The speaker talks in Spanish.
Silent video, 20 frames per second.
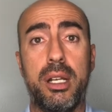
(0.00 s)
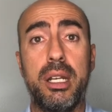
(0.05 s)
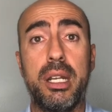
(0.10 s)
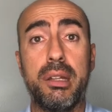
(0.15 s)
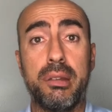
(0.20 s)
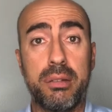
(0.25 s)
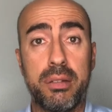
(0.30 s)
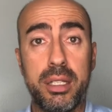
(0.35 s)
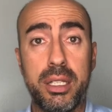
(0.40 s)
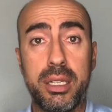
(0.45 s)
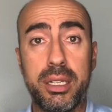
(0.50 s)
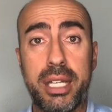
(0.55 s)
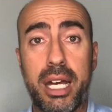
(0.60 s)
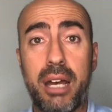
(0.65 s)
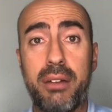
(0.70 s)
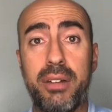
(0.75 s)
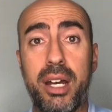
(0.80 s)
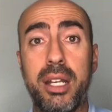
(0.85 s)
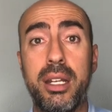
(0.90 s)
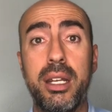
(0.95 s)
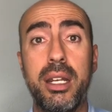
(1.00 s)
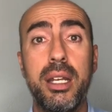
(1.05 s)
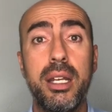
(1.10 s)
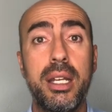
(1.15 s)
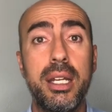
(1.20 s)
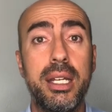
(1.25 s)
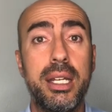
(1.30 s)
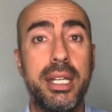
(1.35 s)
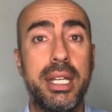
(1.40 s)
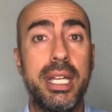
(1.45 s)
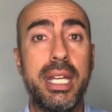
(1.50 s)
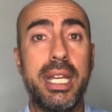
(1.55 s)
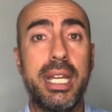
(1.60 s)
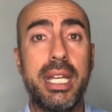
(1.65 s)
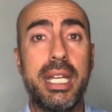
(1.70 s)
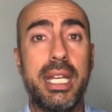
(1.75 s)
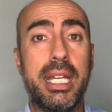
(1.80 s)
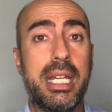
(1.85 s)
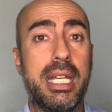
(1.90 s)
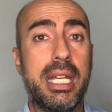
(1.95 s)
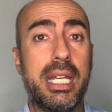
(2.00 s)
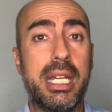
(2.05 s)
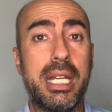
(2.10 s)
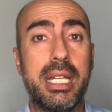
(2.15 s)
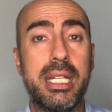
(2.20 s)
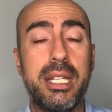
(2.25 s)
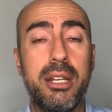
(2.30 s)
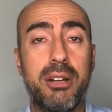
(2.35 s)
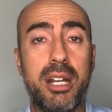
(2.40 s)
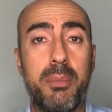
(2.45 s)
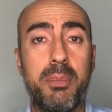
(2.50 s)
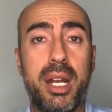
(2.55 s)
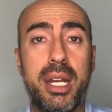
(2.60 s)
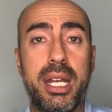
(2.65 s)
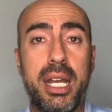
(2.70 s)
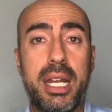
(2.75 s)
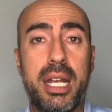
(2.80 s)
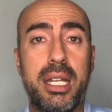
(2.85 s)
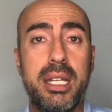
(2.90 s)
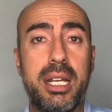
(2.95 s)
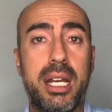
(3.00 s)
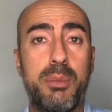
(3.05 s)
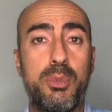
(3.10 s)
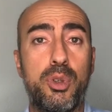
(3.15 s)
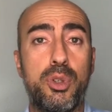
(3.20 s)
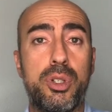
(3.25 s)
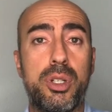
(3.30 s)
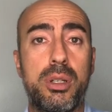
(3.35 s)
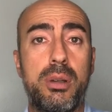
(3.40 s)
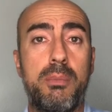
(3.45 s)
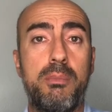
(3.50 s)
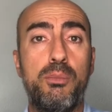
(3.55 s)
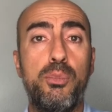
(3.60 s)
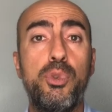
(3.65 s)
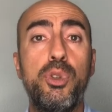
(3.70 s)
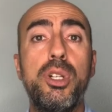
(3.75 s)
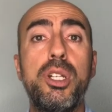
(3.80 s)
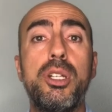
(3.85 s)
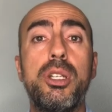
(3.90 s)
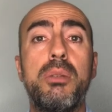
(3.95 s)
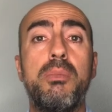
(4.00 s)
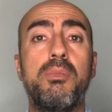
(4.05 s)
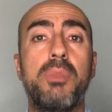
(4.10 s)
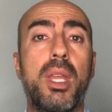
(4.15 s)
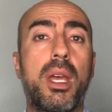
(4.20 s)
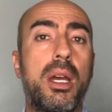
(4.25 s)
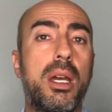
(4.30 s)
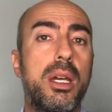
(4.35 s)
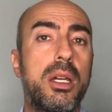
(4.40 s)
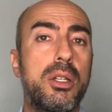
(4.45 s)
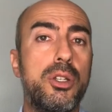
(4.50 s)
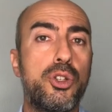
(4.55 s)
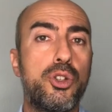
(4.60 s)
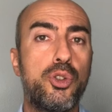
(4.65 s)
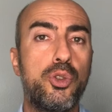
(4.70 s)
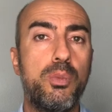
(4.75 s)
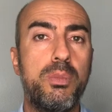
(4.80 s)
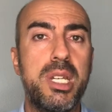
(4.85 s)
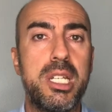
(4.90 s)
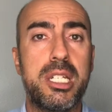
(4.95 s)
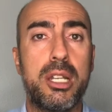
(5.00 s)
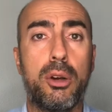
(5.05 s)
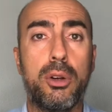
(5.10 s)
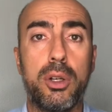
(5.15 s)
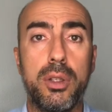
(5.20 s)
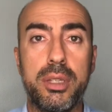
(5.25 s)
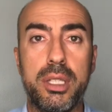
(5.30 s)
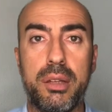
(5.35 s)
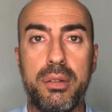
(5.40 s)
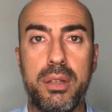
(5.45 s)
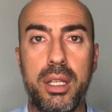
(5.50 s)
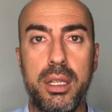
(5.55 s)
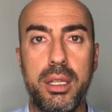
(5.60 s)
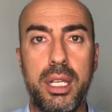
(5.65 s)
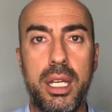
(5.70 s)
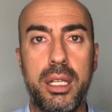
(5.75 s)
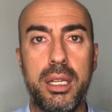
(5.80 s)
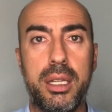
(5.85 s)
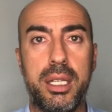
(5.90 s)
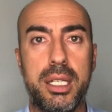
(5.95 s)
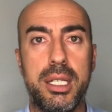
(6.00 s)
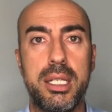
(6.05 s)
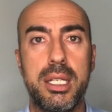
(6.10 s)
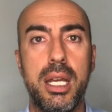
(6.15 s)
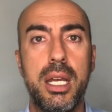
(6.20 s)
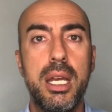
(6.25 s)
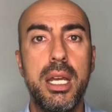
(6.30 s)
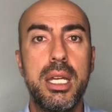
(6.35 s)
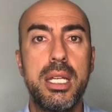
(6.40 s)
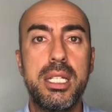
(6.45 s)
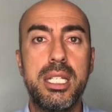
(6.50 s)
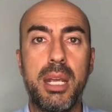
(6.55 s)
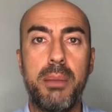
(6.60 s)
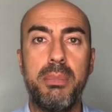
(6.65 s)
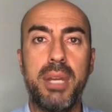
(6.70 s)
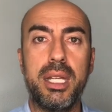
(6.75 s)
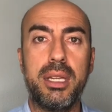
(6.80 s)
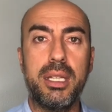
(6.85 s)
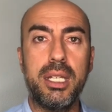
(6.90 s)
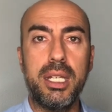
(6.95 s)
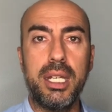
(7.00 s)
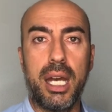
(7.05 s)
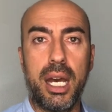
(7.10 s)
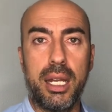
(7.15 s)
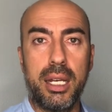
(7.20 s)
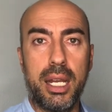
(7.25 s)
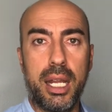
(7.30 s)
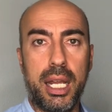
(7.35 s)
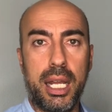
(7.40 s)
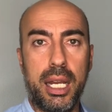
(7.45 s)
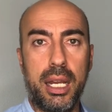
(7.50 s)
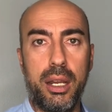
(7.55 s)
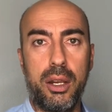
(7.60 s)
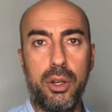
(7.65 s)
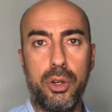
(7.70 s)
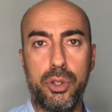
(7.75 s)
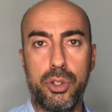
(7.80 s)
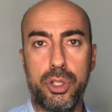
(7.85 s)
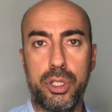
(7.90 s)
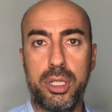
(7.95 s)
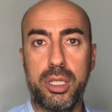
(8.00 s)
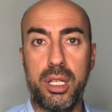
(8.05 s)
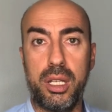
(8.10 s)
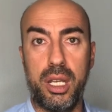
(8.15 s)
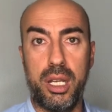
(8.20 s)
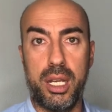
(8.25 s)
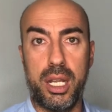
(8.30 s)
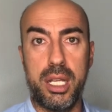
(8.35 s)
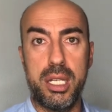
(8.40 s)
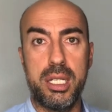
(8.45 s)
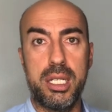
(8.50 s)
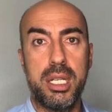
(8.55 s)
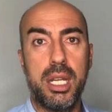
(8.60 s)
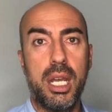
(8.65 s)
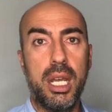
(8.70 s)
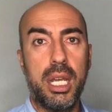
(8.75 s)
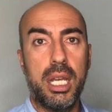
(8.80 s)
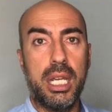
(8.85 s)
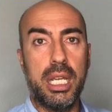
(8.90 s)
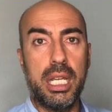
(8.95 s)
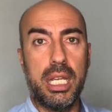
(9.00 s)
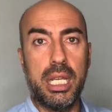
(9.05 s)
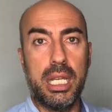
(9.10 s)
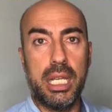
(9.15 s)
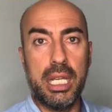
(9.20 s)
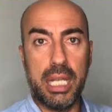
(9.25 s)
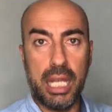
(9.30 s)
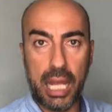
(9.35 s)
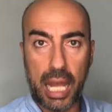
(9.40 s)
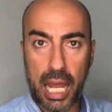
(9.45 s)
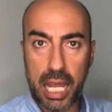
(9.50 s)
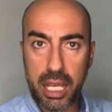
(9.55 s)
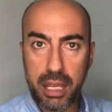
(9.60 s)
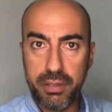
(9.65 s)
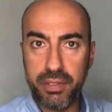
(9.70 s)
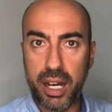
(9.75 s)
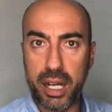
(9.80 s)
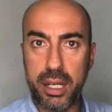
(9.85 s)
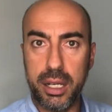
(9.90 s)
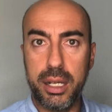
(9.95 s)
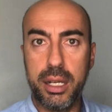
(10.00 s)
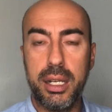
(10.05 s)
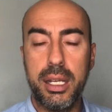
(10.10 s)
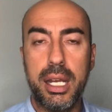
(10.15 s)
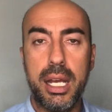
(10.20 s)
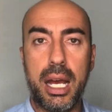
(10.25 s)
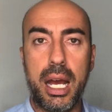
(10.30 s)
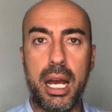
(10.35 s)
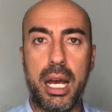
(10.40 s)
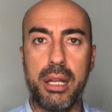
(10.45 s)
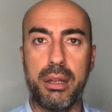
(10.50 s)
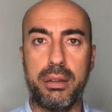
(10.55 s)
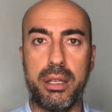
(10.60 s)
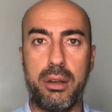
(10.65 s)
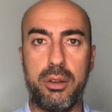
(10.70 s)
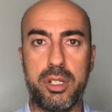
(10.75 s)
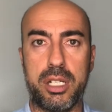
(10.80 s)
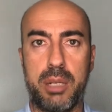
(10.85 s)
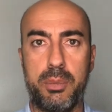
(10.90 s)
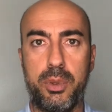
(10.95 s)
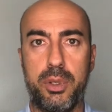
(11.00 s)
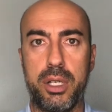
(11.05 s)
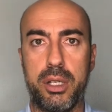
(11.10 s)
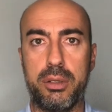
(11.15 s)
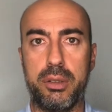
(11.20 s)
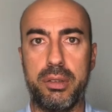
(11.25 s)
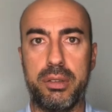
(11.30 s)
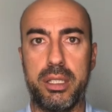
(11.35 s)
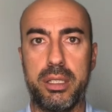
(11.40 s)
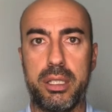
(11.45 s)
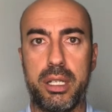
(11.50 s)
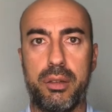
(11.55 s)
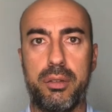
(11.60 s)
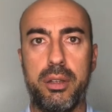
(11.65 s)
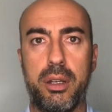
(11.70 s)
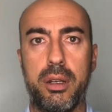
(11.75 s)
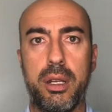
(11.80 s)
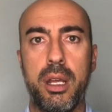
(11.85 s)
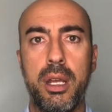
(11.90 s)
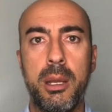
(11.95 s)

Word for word: Le citaban y, de una manera, digamos, muy sumisa o condescendientes, se metían en los trenes e iban hacia los campos de concentración.